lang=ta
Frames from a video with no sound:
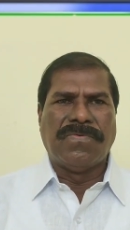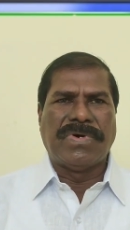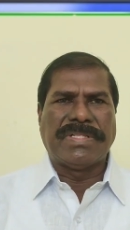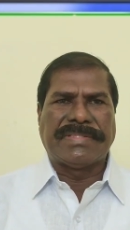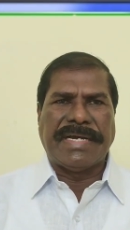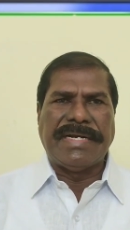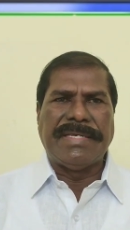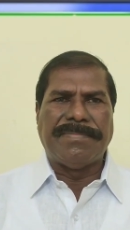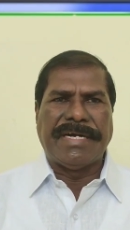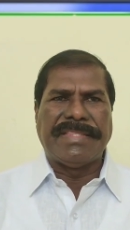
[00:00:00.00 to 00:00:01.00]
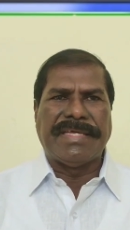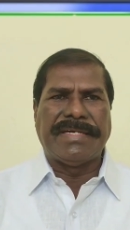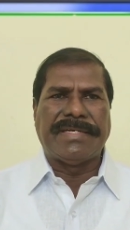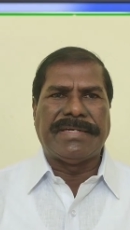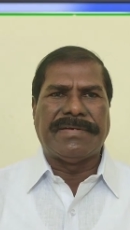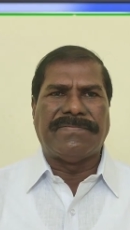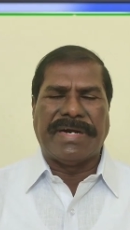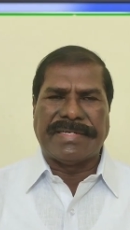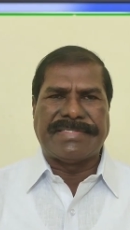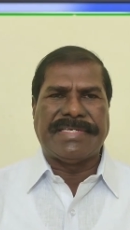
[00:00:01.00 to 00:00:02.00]
ஒவ்வொரு தனி மனிதனின்
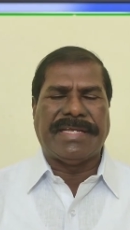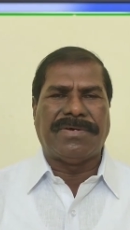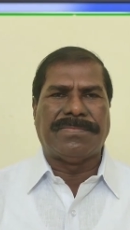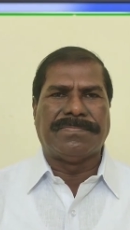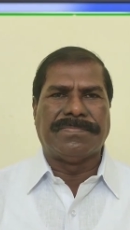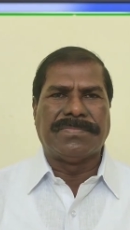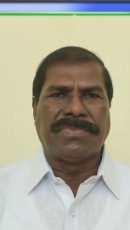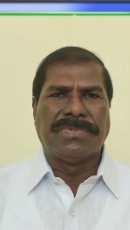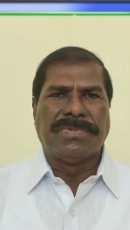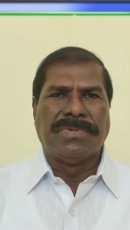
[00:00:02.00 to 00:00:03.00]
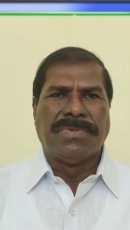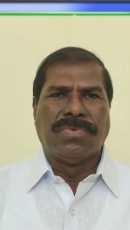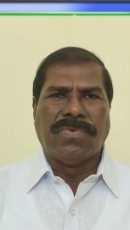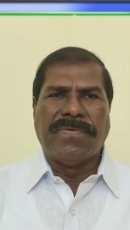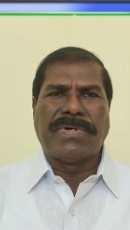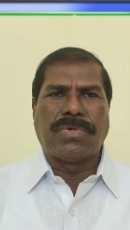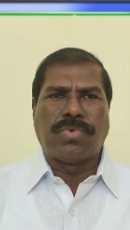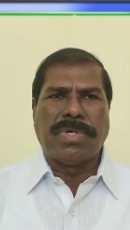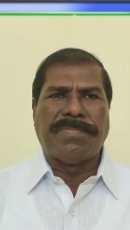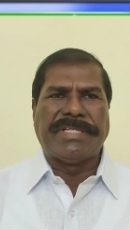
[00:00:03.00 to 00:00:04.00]
வளர்ச்சியிலும் ஒவ்வொரு
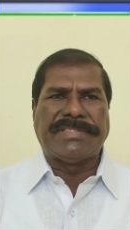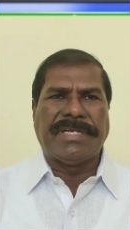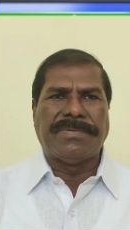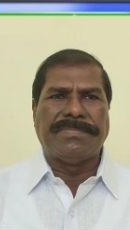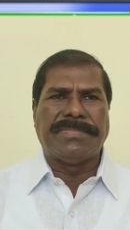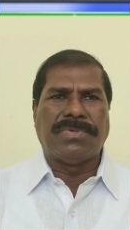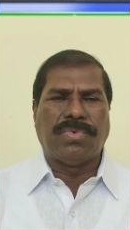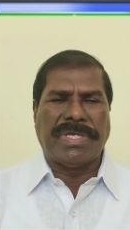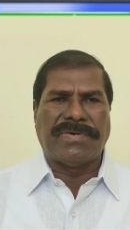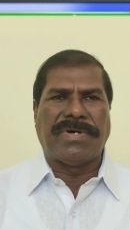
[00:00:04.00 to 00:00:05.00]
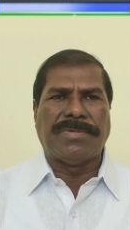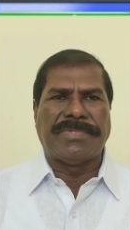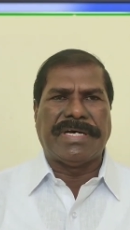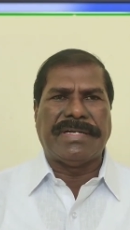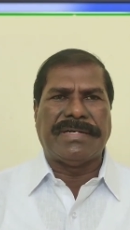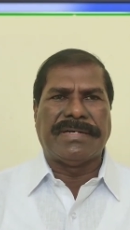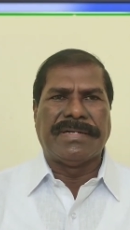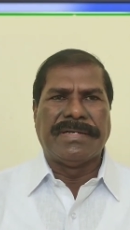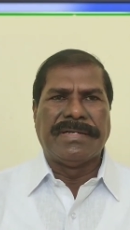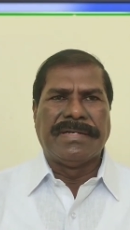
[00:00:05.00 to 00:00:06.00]
குடும்பத்திலும் உயர்விலும் தான்
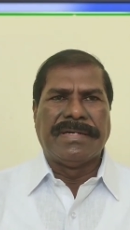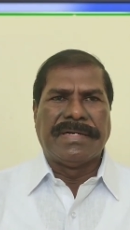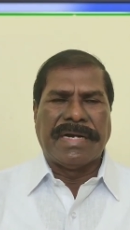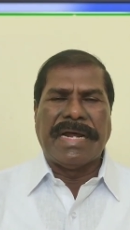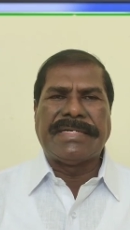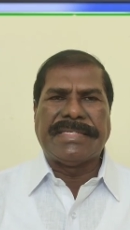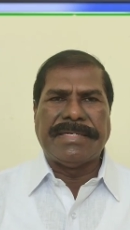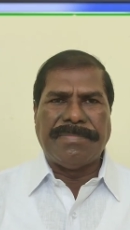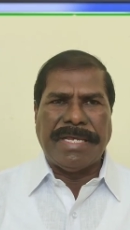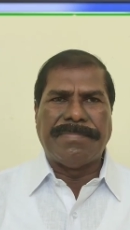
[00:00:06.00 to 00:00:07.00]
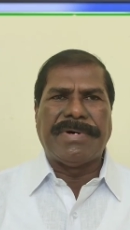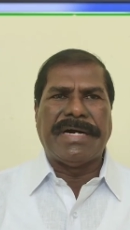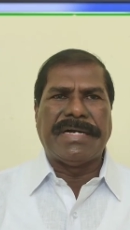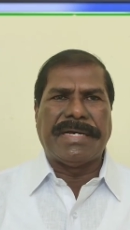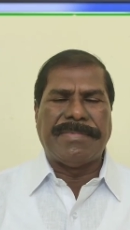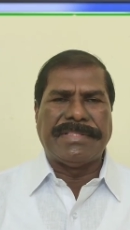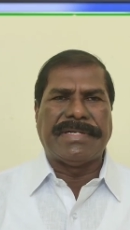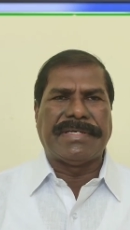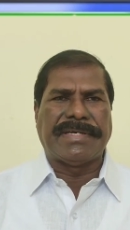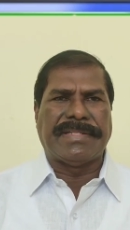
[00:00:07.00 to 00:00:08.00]
நாட்டின் மேம்பாடு
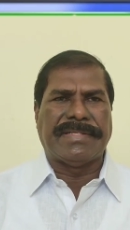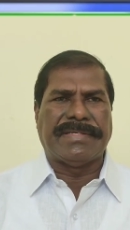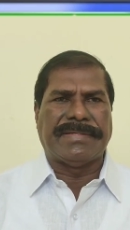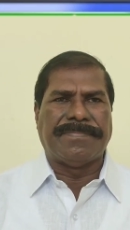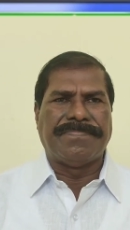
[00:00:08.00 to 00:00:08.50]
அமைந்திருக்கிறது